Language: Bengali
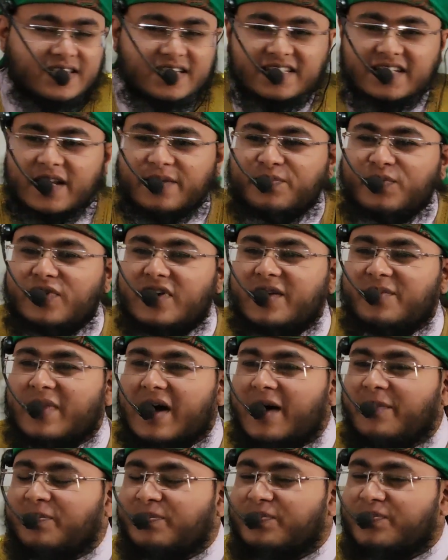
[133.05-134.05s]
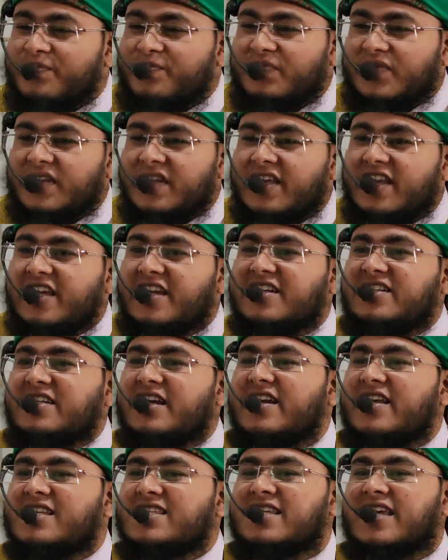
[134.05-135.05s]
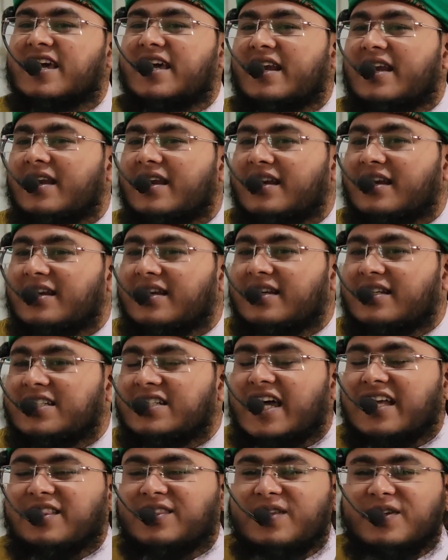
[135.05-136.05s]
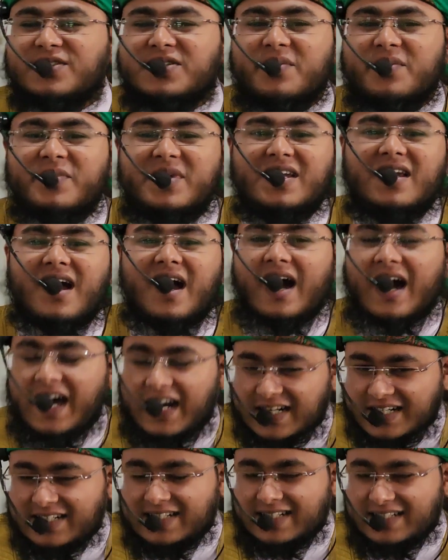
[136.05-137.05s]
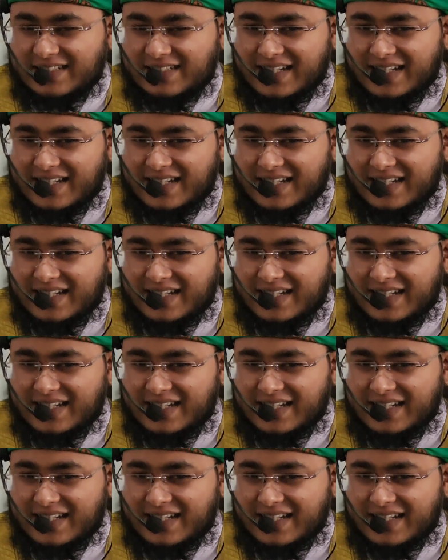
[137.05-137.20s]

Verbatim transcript: যেটার পরিমাপ রিক্টার স্কেল সাত দশমিক আট